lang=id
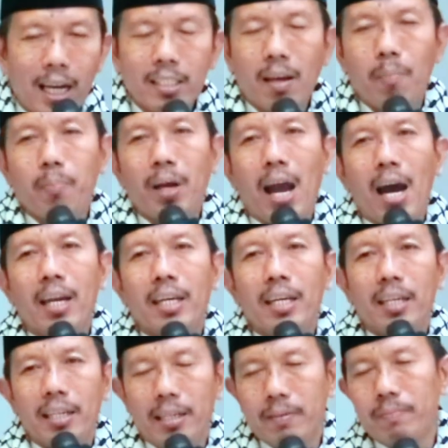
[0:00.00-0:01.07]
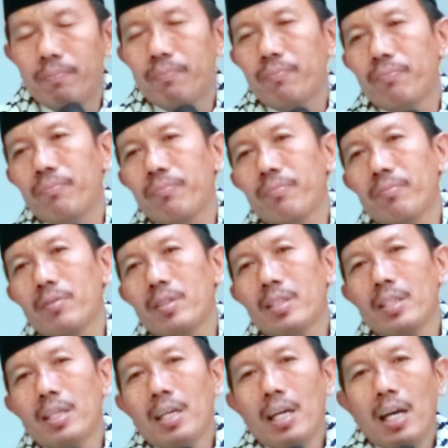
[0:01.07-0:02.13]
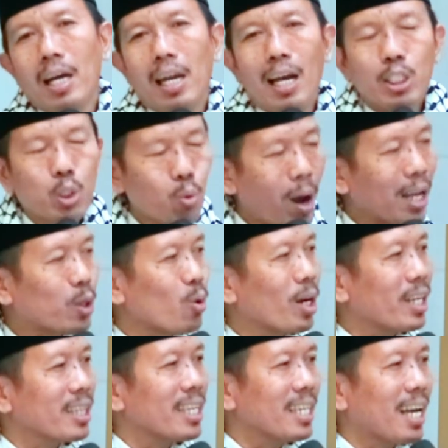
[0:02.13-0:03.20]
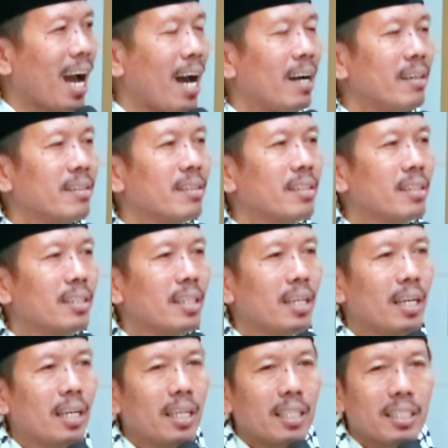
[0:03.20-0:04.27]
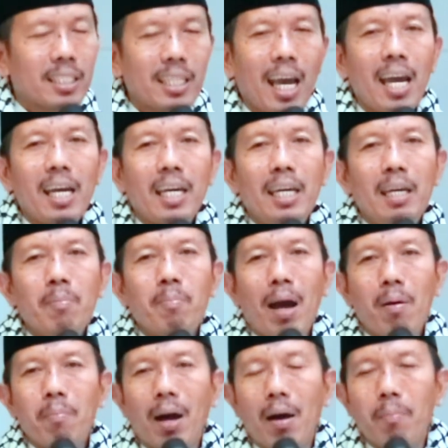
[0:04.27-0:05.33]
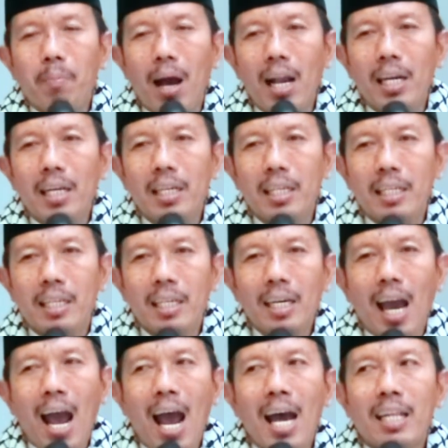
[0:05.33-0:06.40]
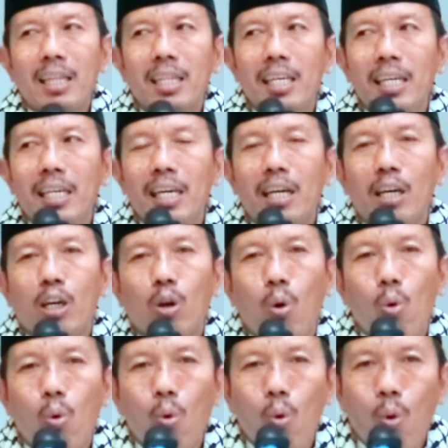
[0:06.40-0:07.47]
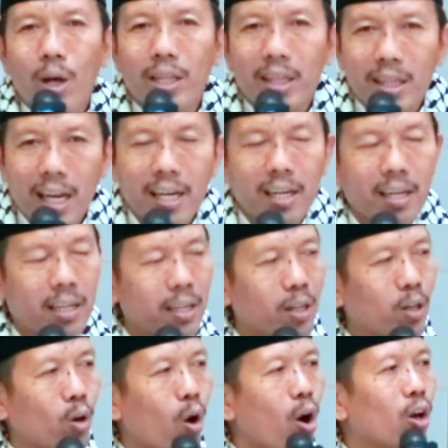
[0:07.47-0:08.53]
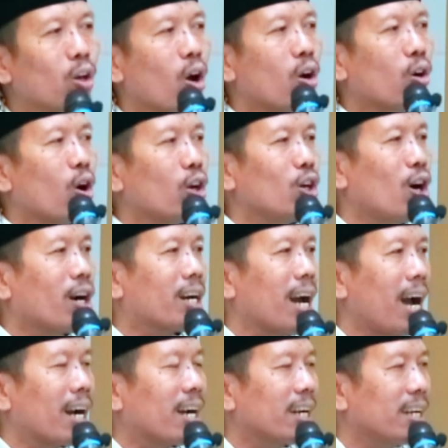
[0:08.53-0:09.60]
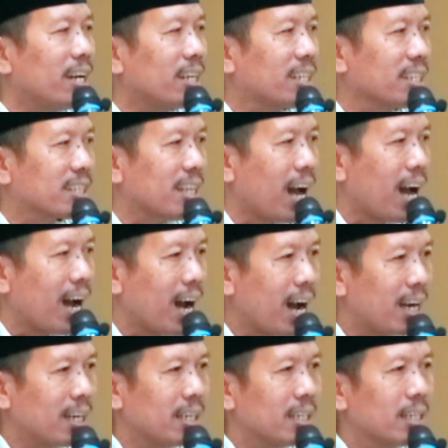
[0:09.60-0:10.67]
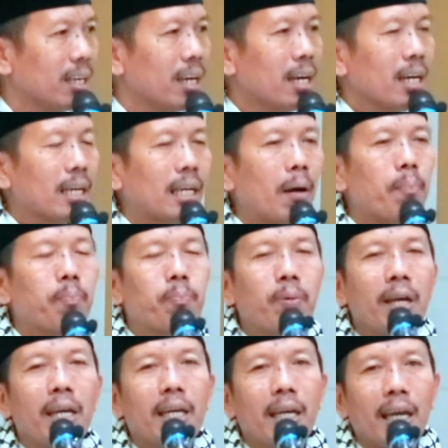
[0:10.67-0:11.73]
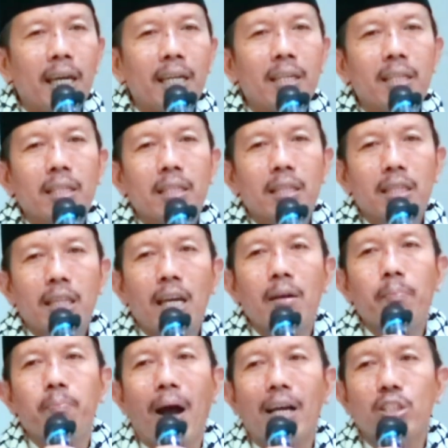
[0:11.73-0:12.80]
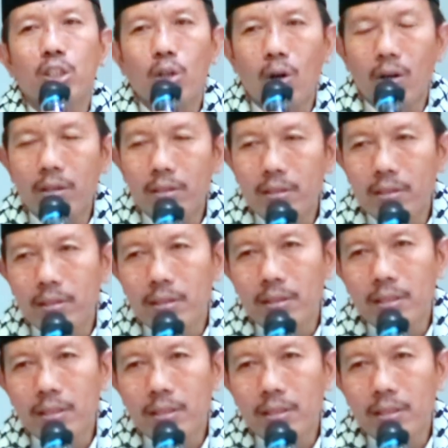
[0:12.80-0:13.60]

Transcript: sampai hari ini. Lah suatu ketika Syekh Imam Hambali niki atine kruwentek koyok-koyok gak kena ditahan kepingin ten Basroh.